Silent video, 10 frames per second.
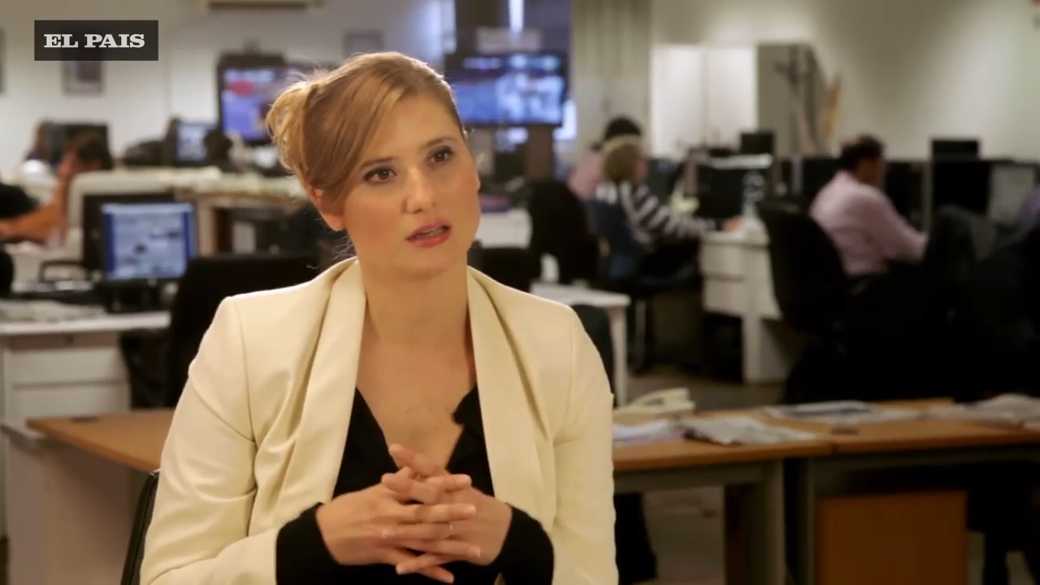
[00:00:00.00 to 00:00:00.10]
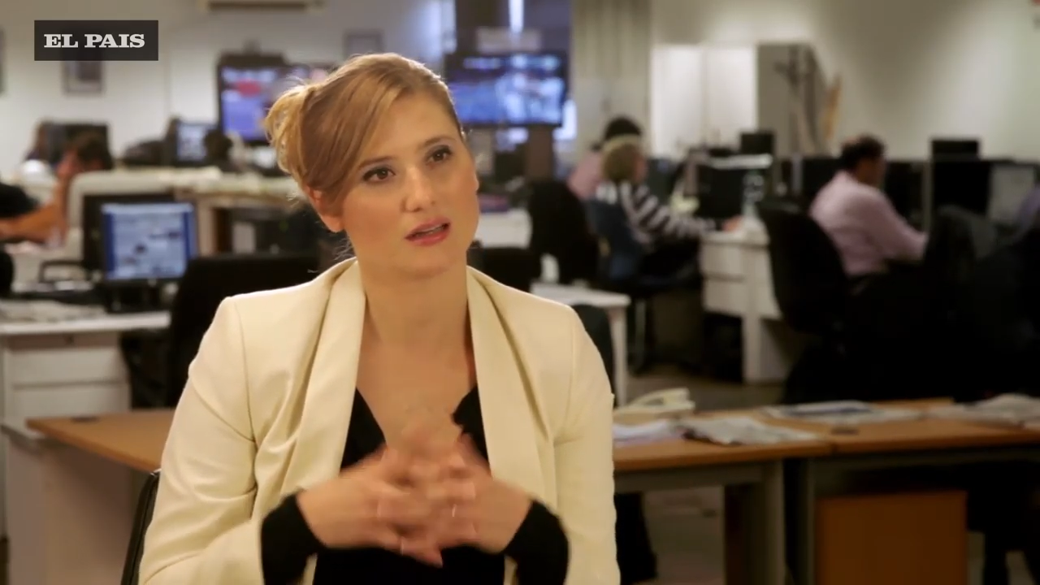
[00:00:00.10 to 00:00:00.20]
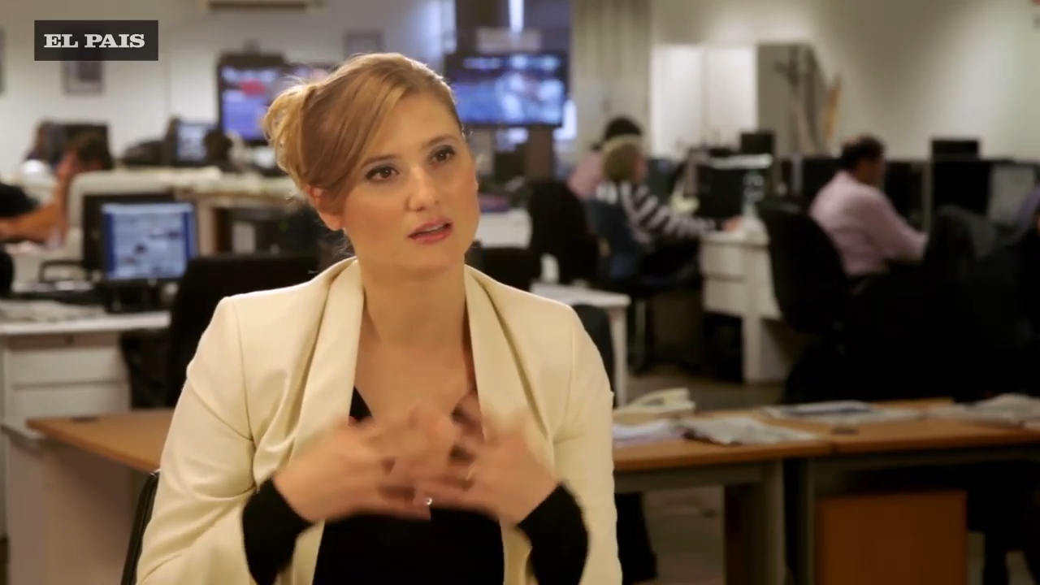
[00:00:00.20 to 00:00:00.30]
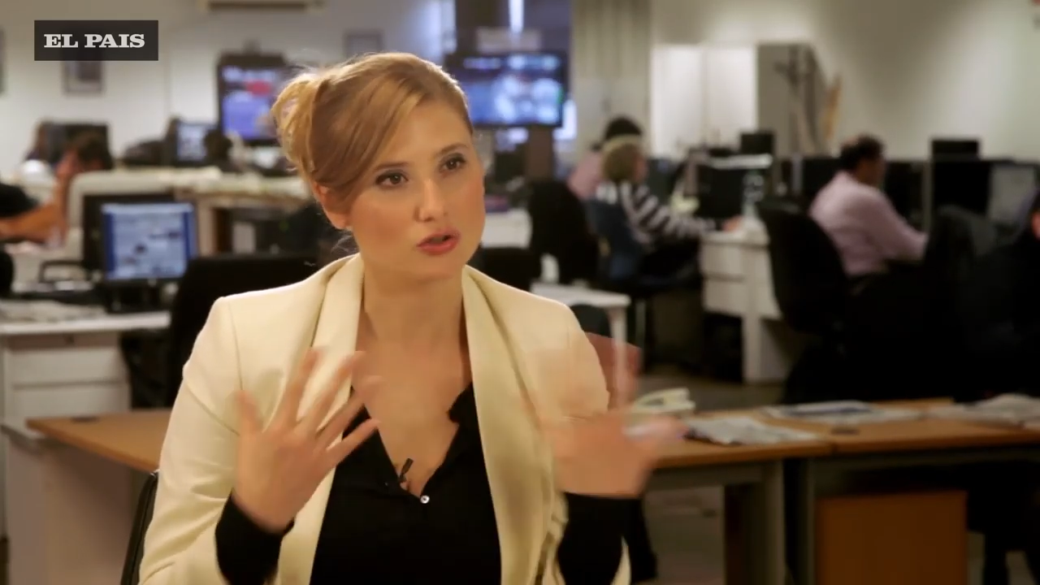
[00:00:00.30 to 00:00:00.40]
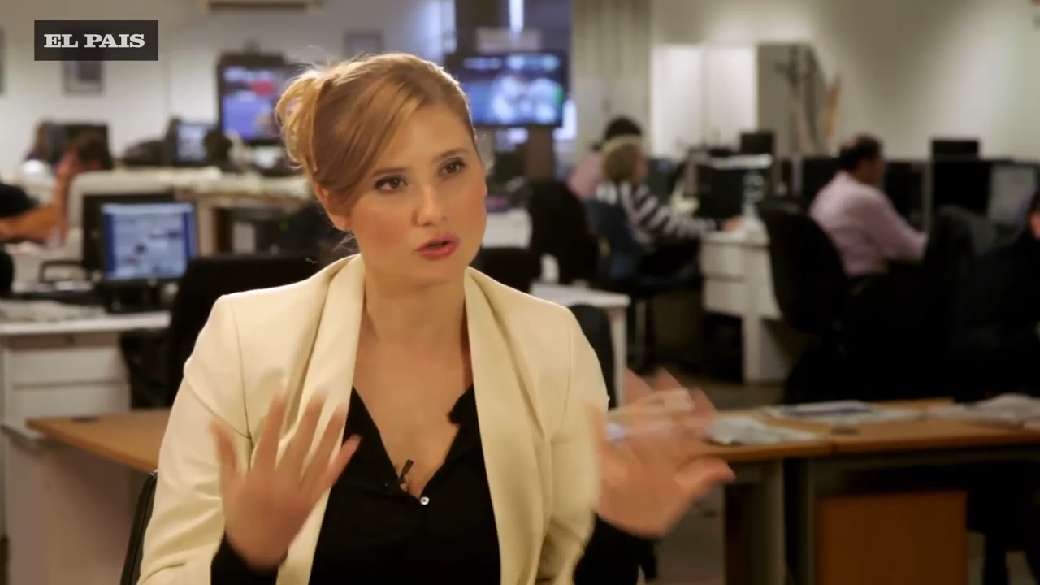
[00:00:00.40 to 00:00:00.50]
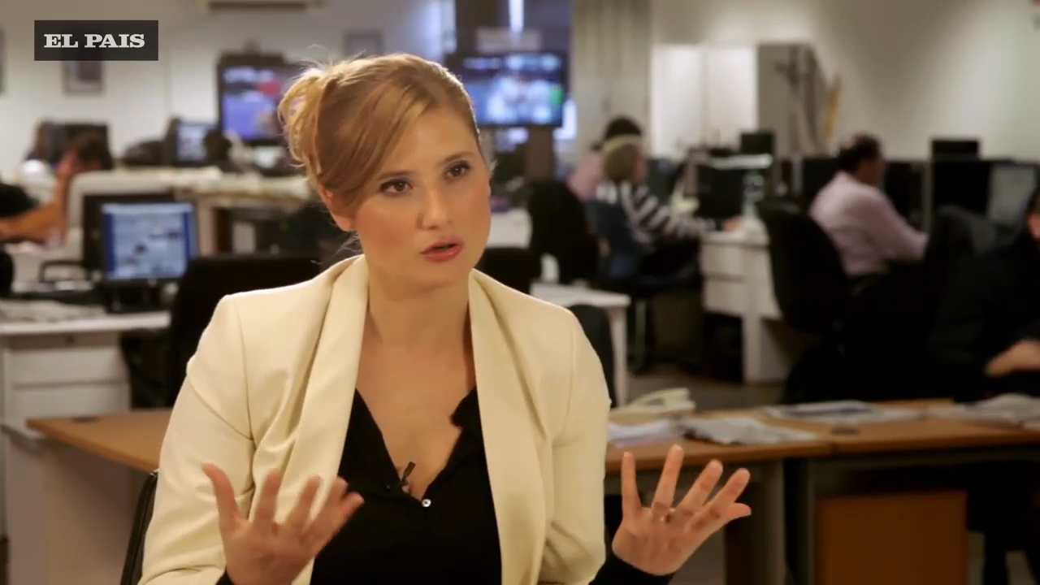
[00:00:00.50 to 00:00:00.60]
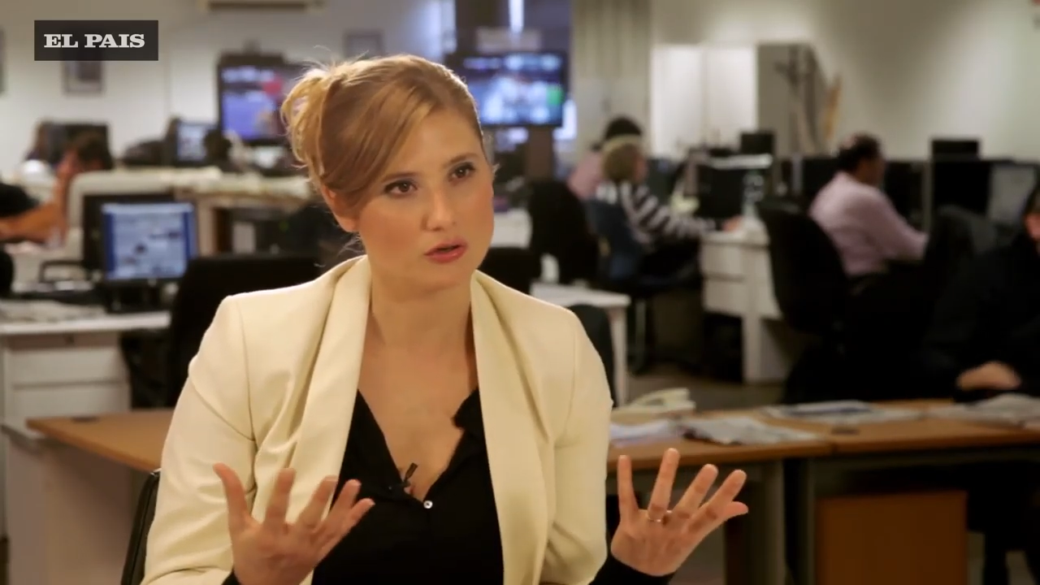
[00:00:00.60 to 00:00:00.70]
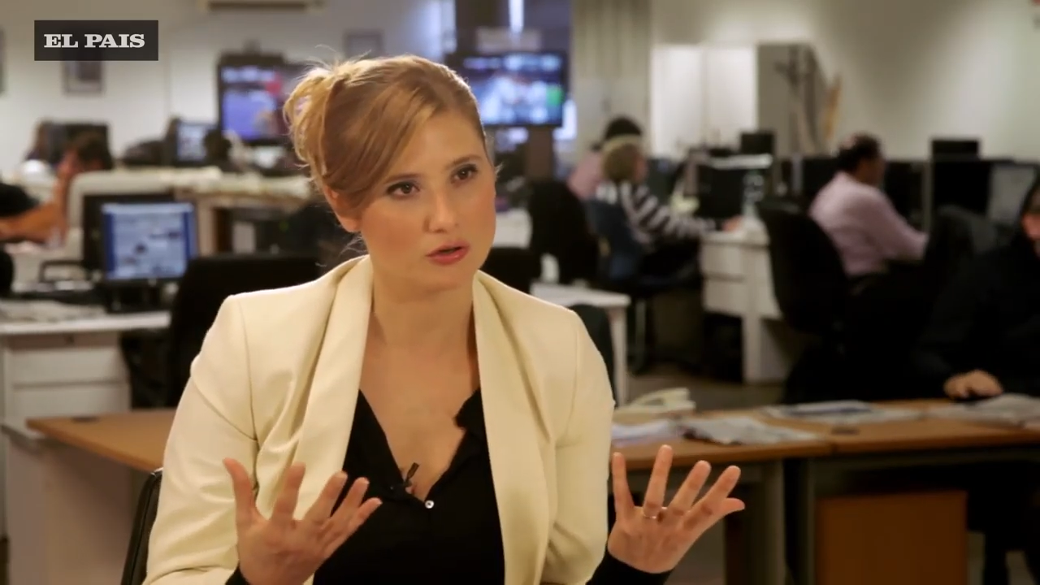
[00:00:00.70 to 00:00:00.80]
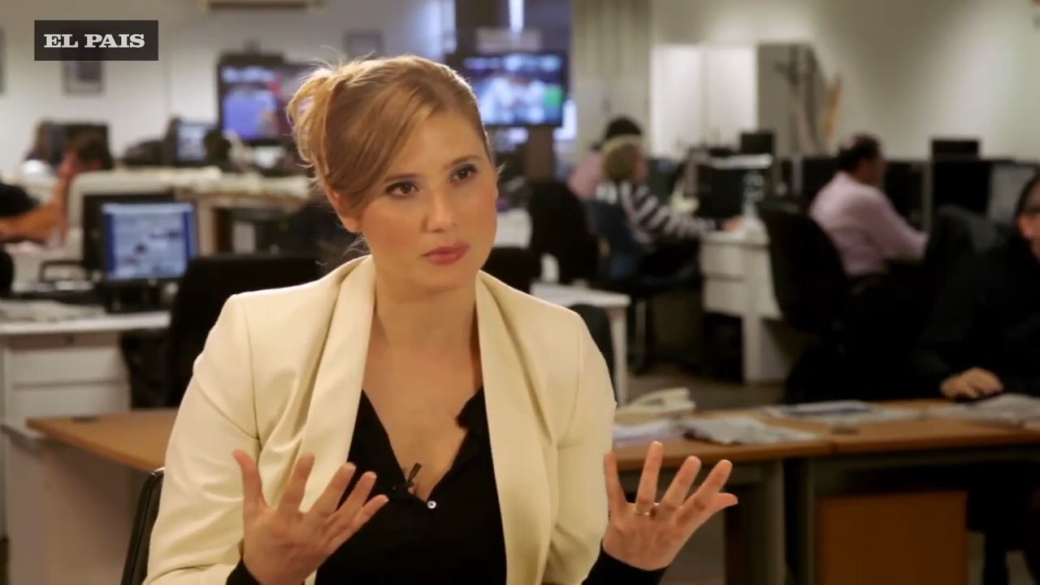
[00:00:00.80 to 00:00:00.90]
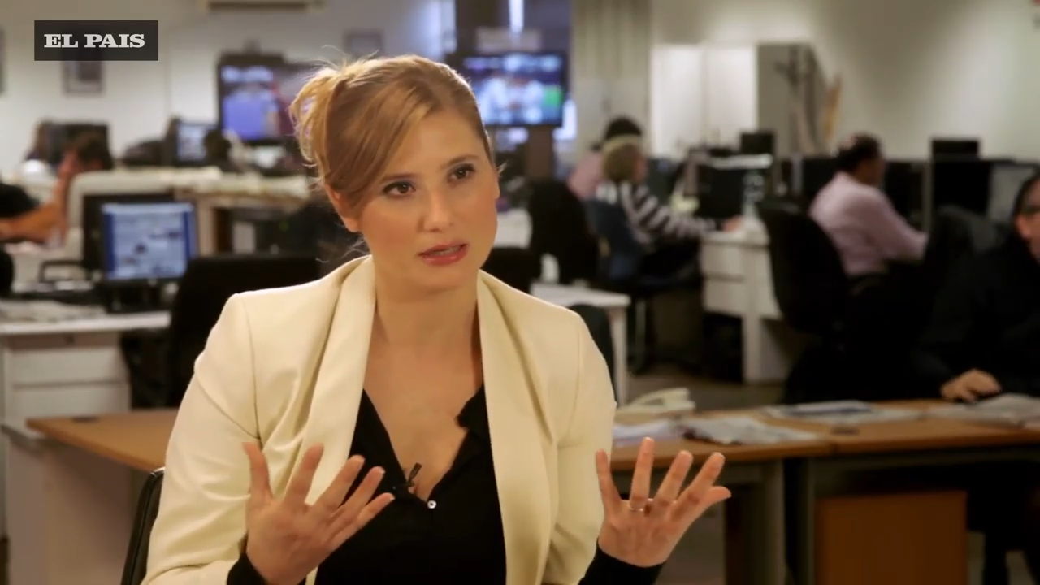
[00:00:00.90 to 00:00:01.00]

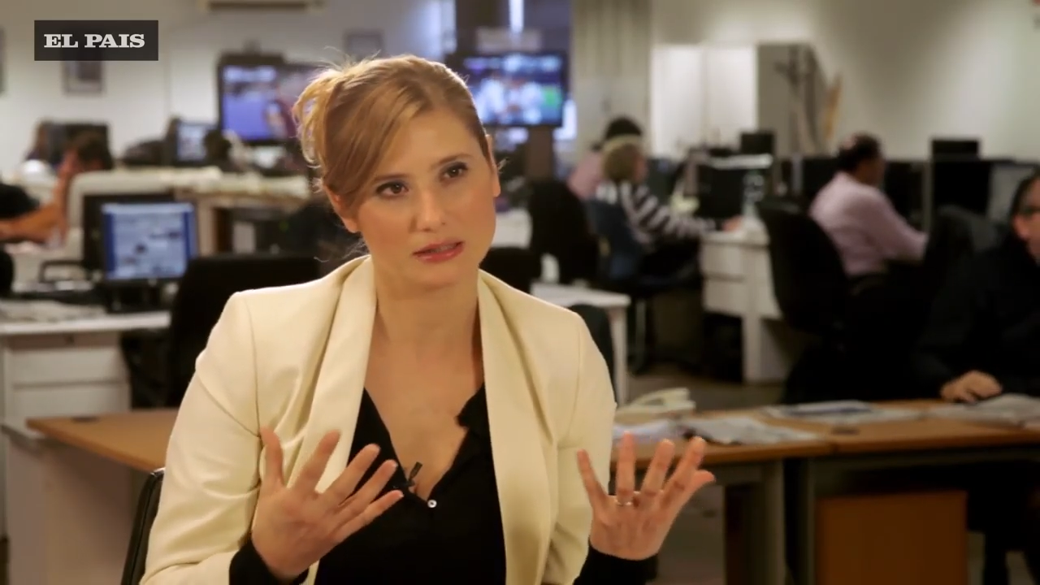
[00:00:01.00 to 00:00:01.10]
entorno, para